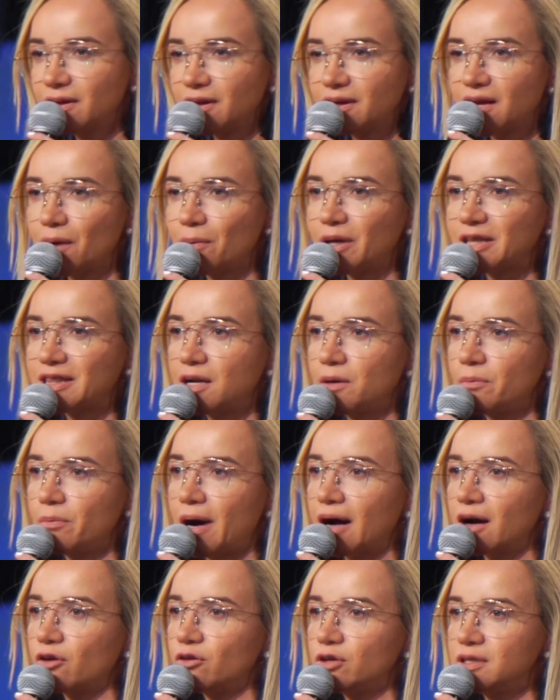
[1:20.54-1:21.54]
Te llaman del
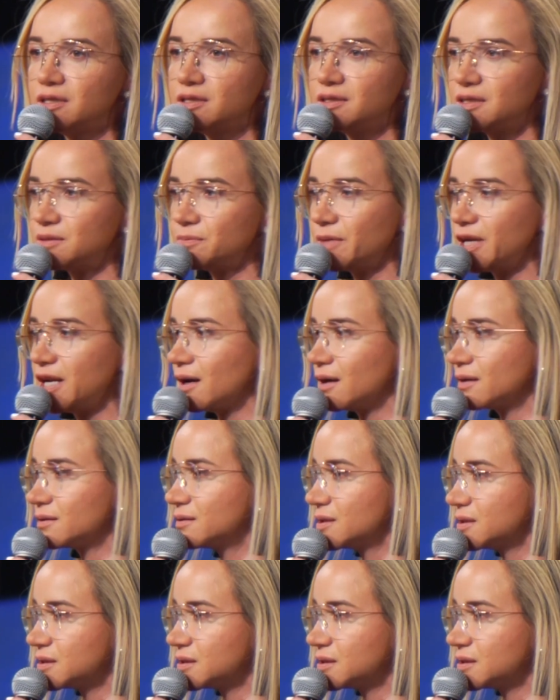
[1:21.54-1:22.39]
banco y dices, mira,